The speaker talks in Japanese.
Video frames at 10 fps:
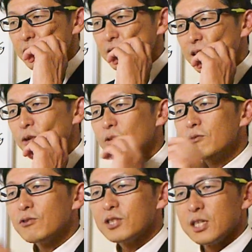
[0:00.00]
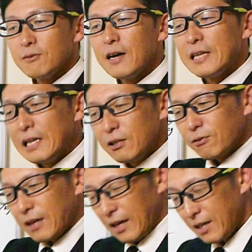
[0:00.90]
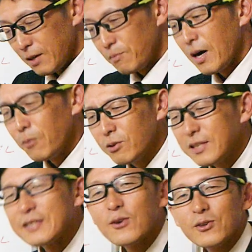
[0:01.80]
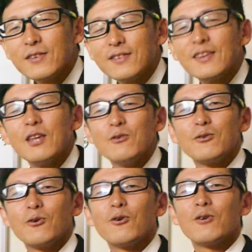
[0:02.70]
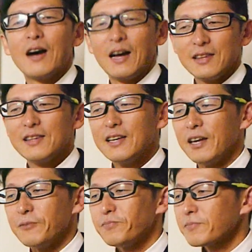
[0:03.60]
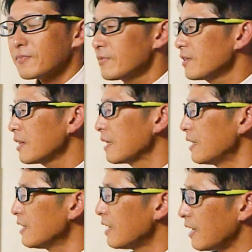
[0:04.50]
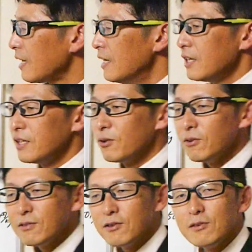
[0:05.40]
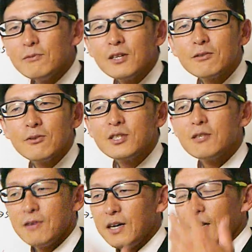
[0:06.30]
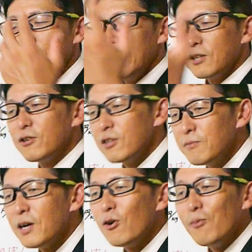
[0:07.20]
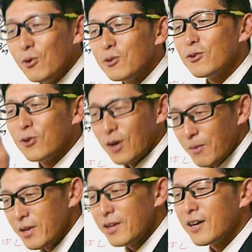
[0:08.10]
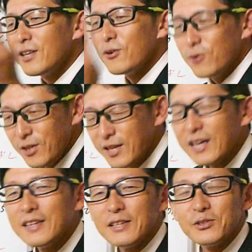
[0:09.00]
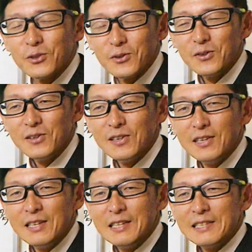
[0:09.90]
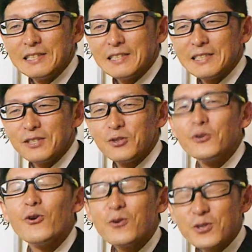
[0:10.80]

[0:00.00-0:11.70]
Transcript: 日本としてはなんとか守ったぞっていうところがあってただ日本の思惑としては車をもっとアメリカに売りたいんですよ主力